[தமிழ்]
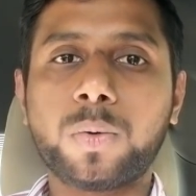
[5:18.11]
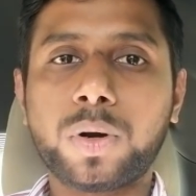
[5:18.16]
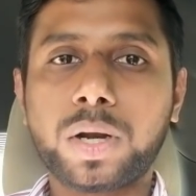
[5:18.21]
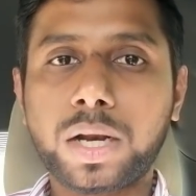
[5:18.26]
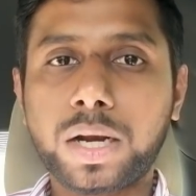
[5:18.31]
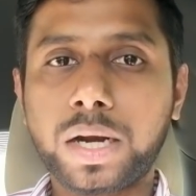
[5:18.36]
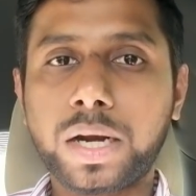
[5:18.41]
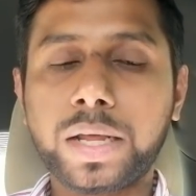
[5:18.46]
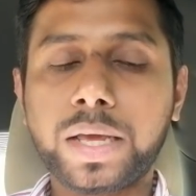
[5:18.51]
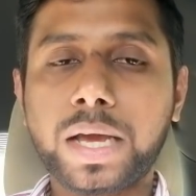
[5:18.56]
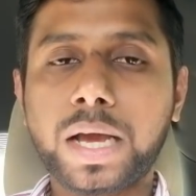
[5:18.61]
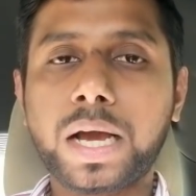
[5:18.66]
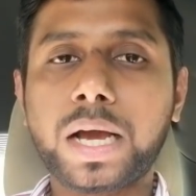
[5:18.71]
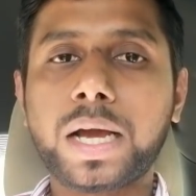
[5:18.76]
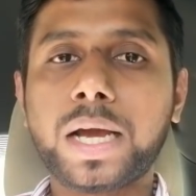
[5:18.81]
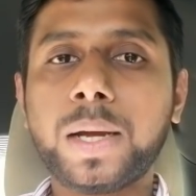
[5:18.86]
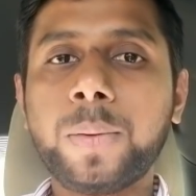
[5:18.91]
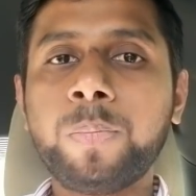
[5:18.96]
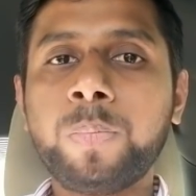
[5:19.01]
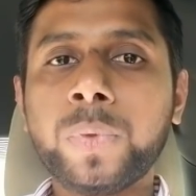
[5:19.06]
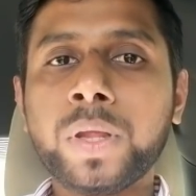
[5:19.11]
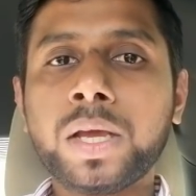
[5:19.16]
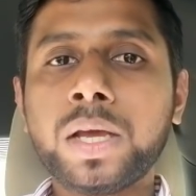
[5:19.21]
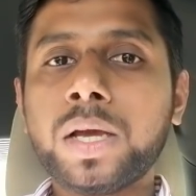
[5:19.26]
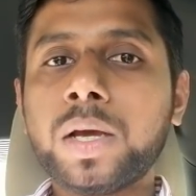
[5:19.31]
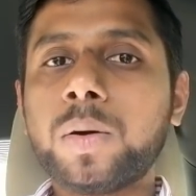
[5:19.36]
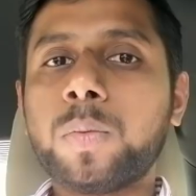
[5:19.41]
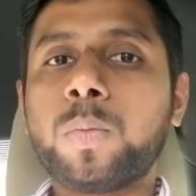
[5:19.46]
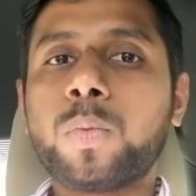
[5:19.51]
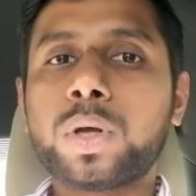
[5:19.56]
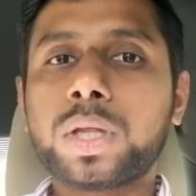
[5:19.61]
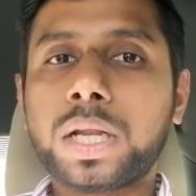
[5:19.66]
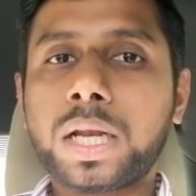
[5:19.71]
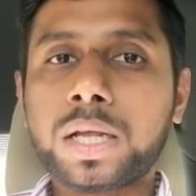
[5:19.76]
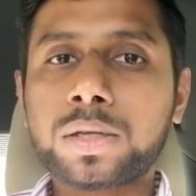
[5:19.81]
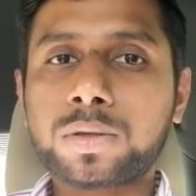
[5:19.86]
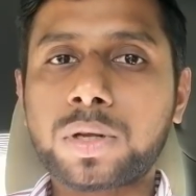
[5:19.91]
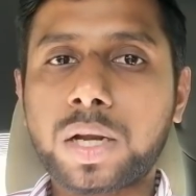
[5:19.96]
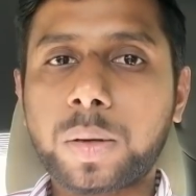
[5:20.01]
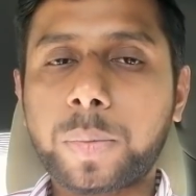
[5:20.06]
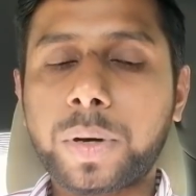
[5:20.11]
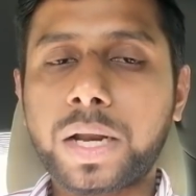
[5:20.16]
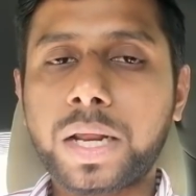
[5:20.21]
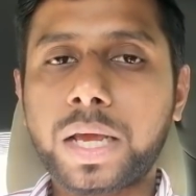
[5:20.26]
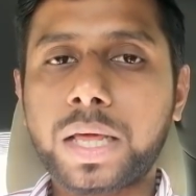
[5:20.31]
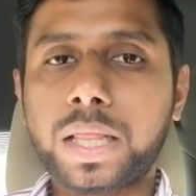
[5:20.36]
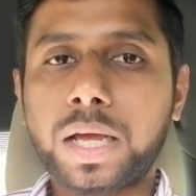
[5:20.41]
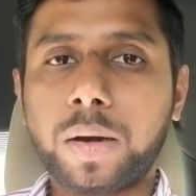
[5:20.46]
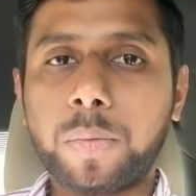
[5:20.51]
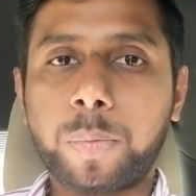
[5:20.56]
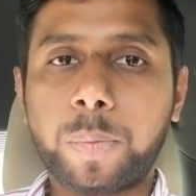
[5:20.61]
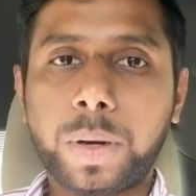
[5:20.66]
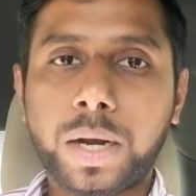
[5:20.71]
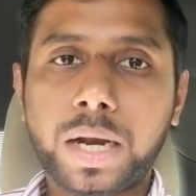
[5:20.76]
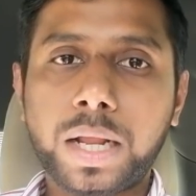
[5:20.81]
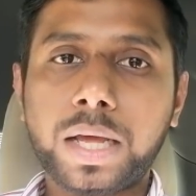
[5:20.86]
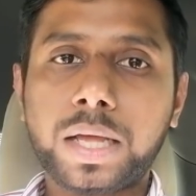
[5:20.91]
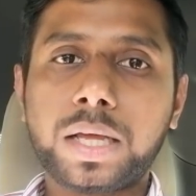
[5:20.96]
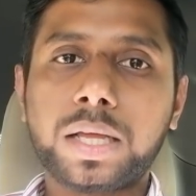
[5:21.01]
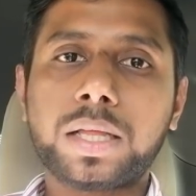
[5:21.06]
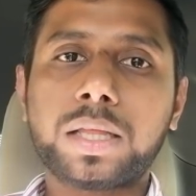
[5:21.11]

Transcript: உடனடியாக முதல்ல சொன்ன மாதிரியே தான் பல